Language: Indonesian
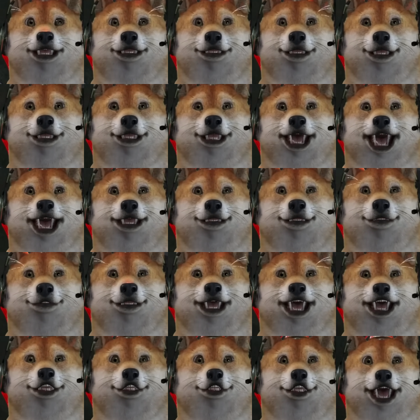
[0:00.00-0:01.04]
Wah, parah ya.
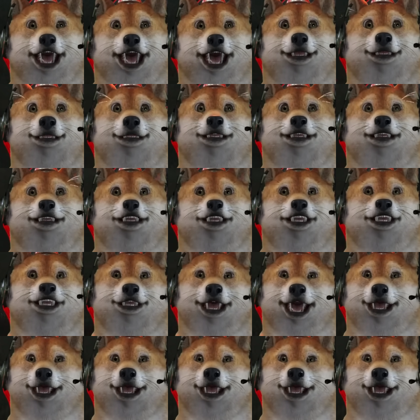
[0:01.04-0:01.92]
Ternyata kalau dibegal mobil kita